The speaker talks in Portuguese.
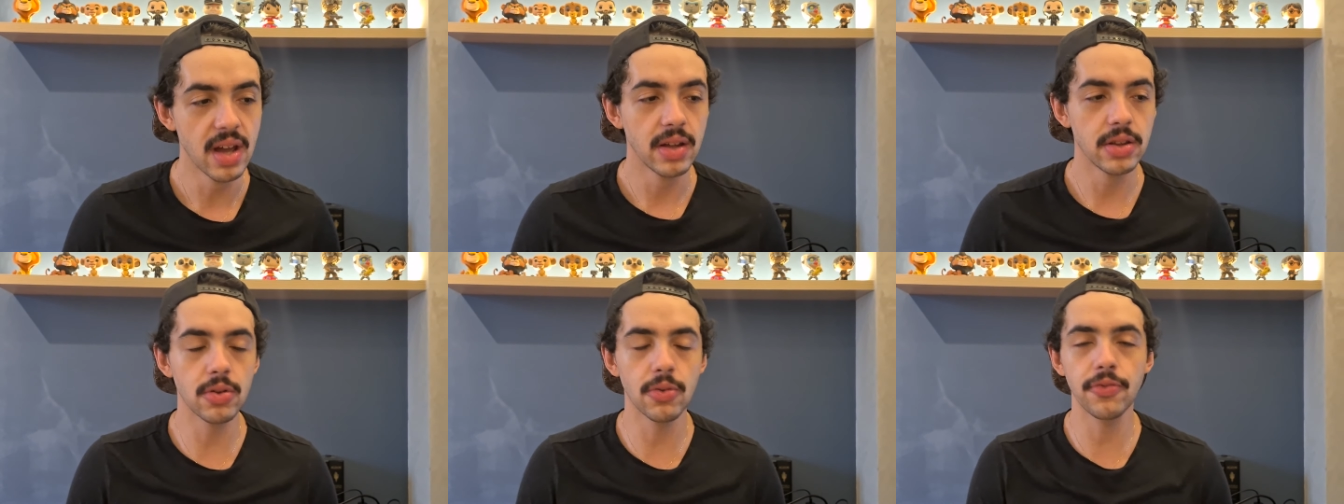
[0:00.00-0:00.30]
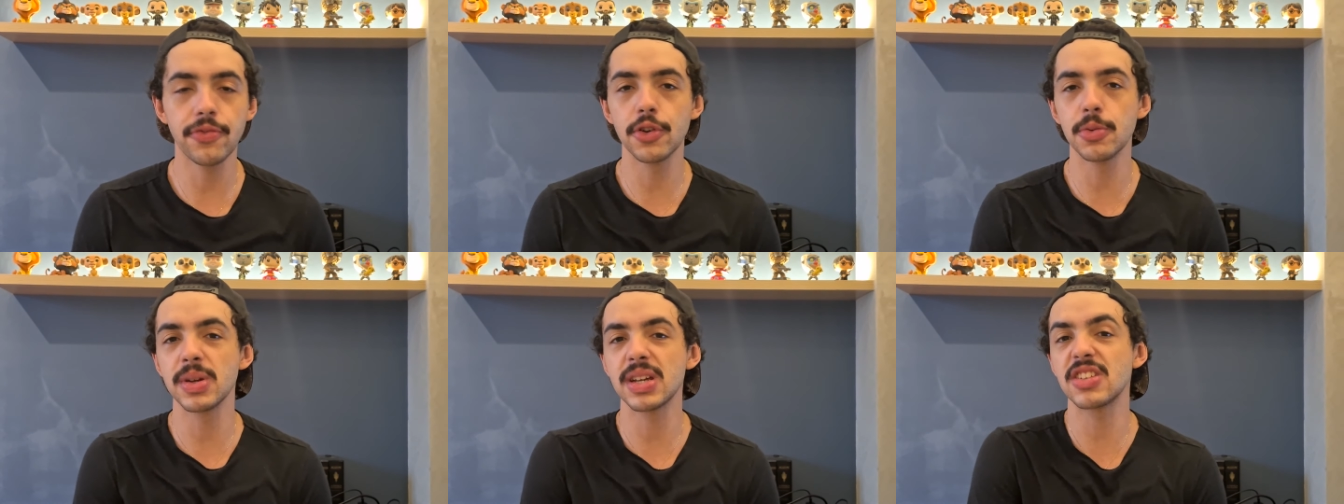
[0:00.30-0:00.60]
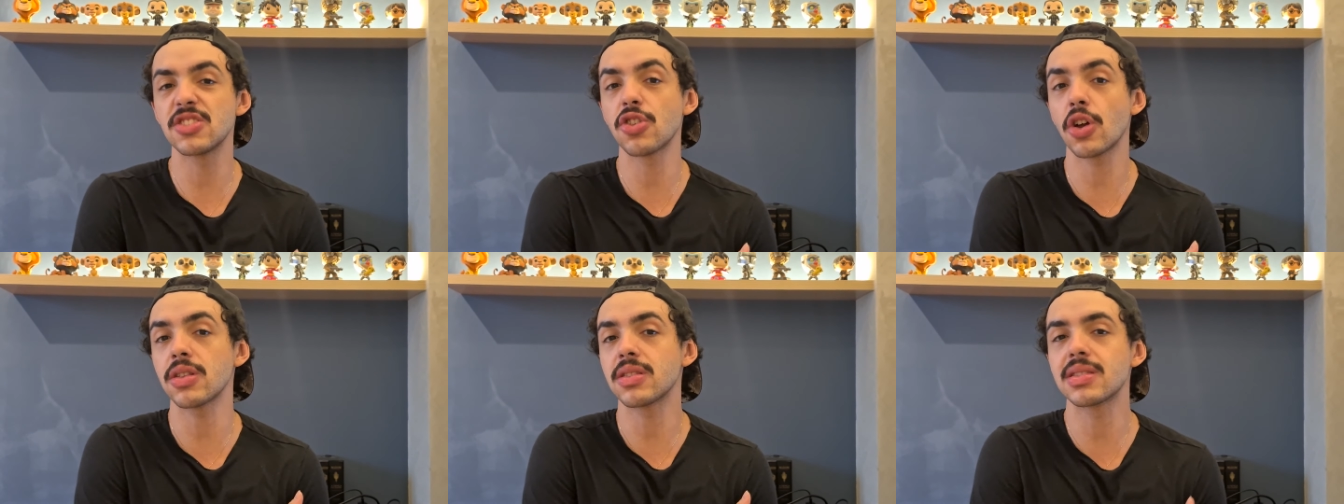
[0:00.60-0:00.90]
num filme que
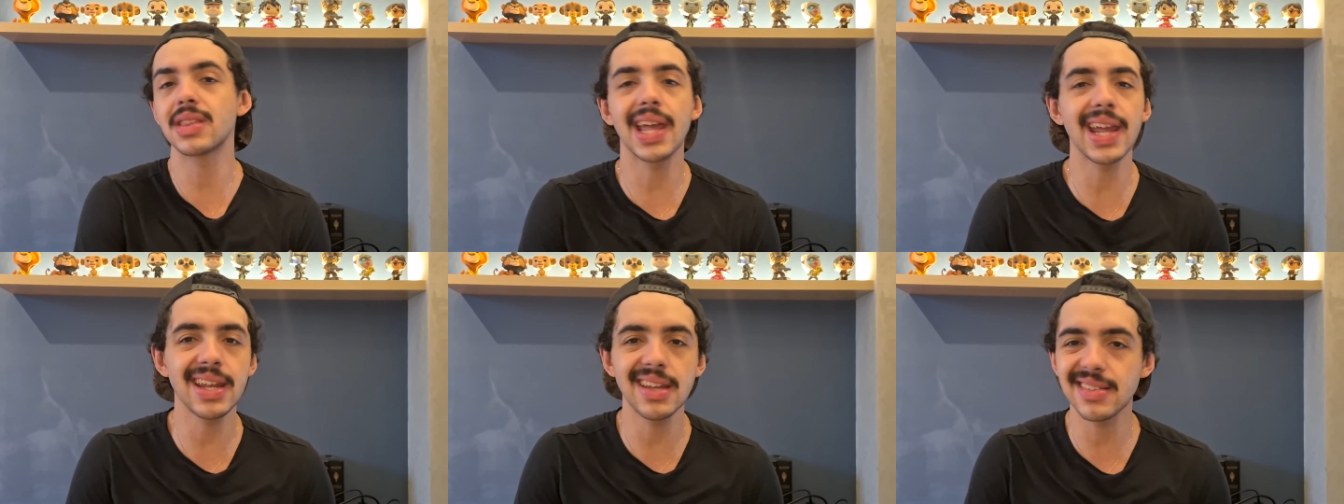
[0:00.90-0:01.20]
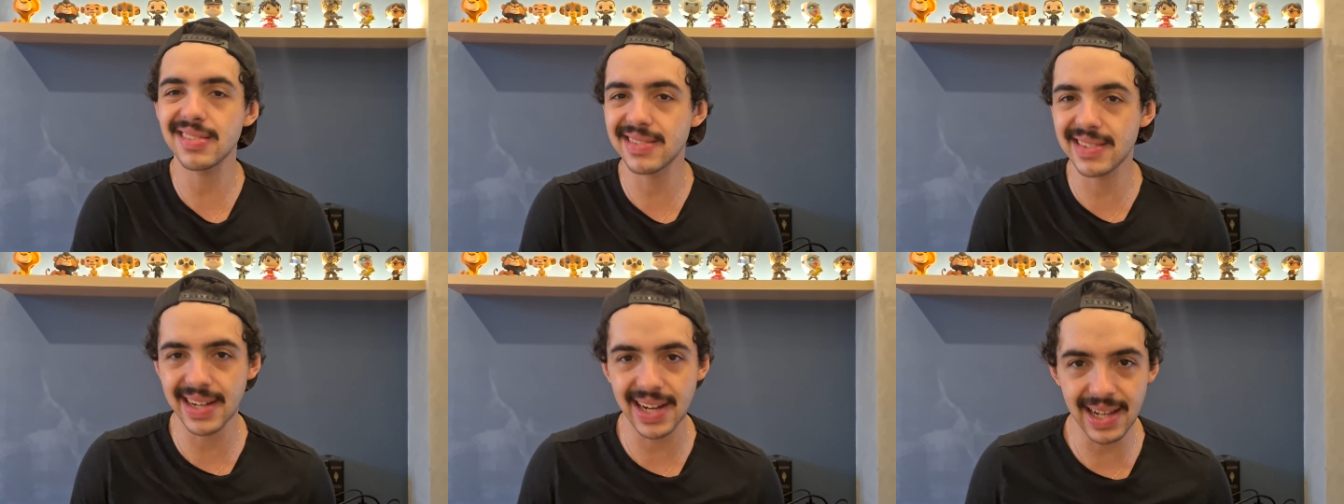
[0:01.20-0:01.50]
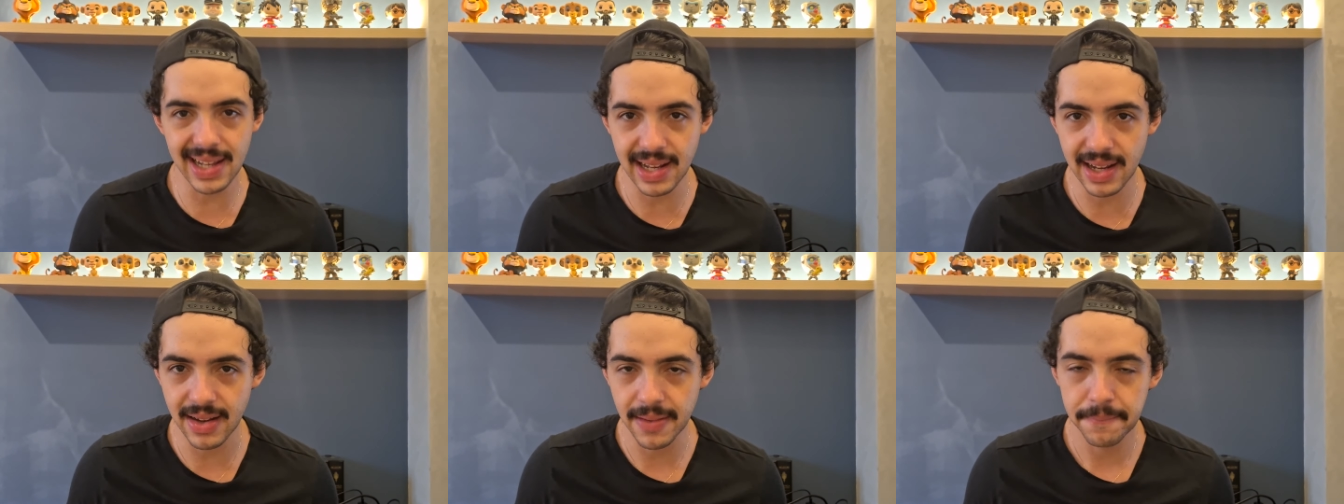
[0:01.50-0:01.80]
só tem
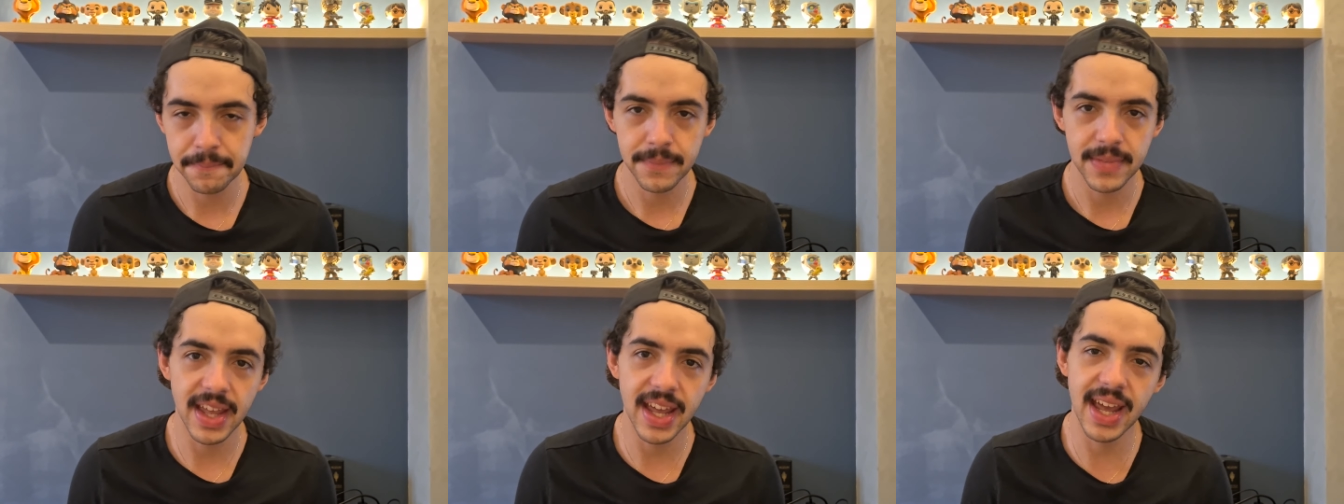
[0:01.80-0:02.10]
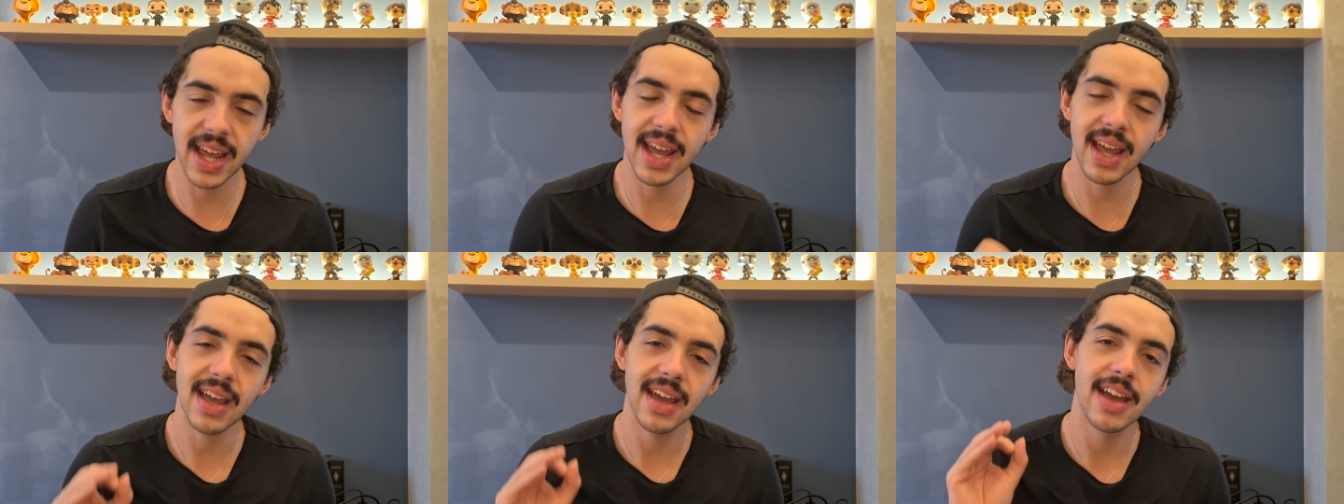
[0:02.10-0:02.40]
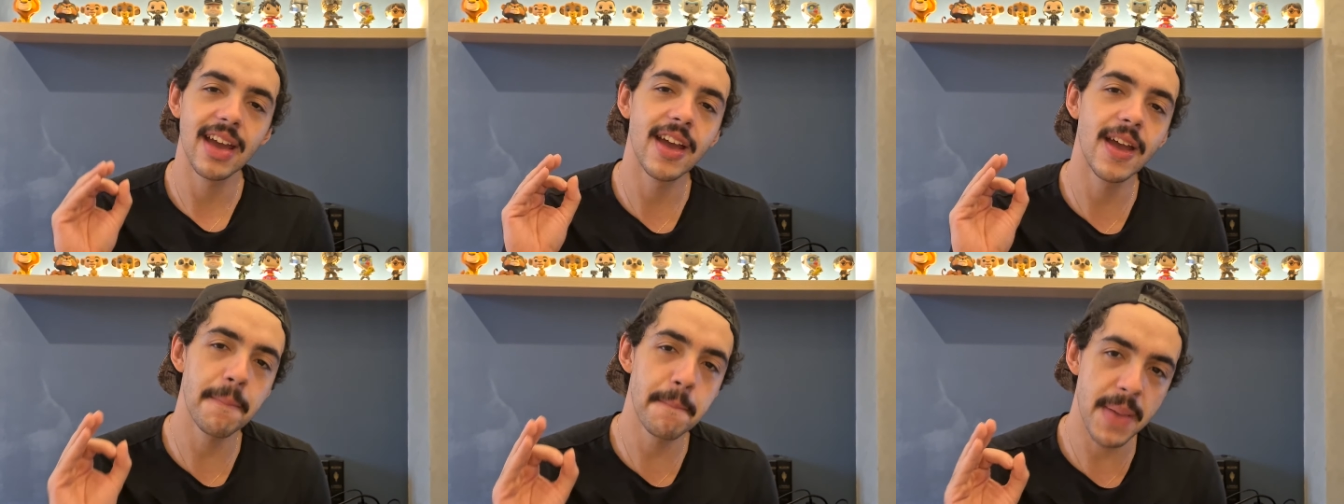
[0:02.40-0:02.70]
estrela, é
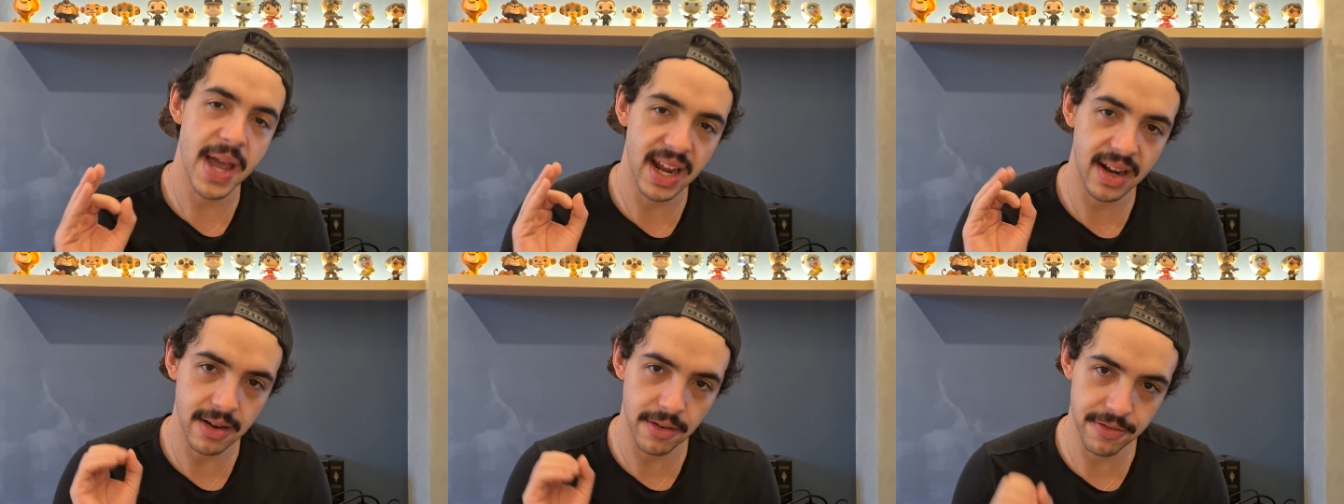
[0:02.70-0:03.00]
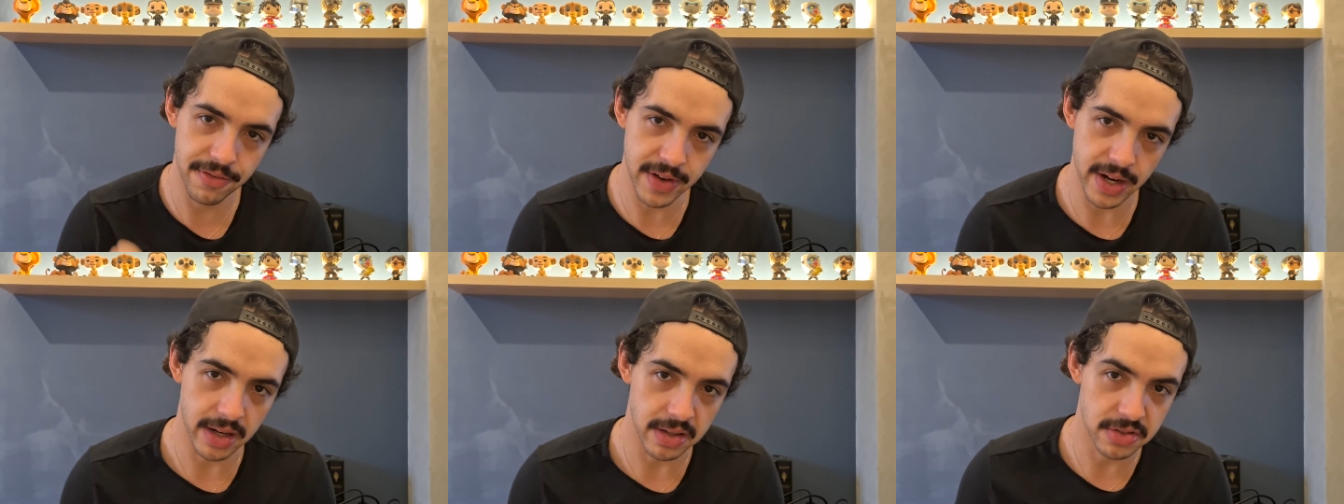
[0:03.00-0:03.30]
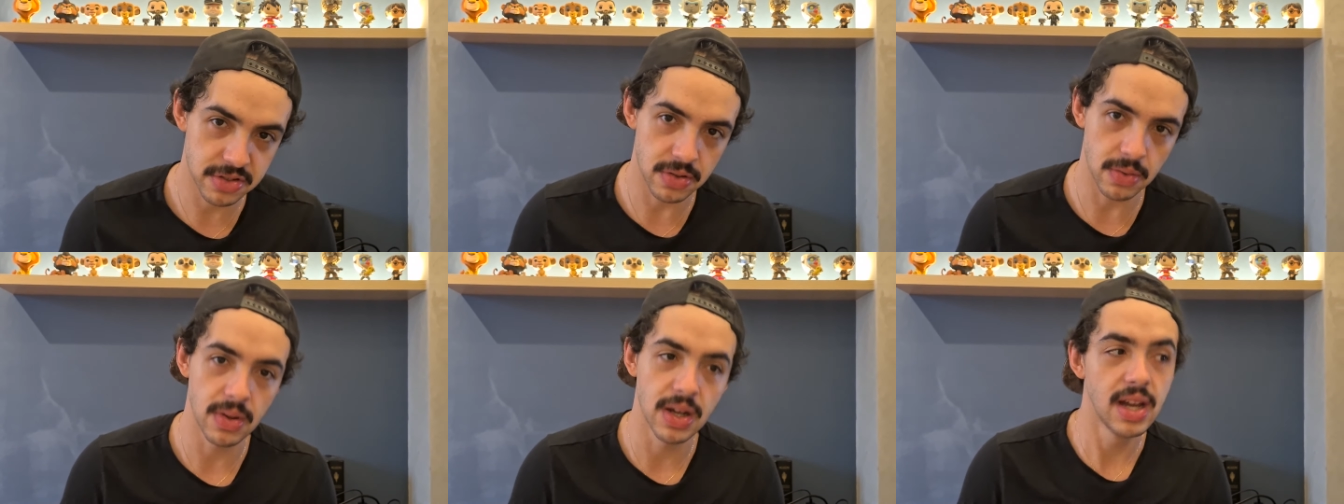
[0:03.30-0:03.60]
Rebecca Ferguson.